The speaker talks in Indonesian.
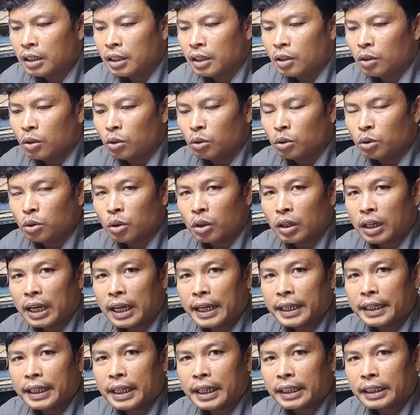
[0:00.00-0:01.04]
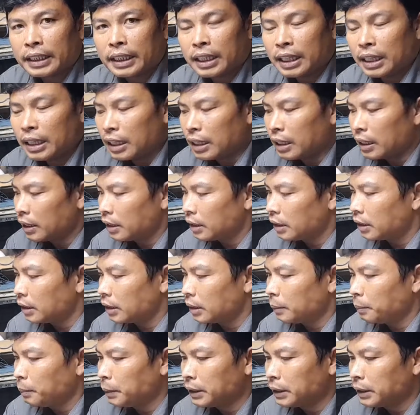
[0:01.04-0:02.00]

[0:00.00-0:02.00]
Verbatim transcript: untuk layarnya Eh,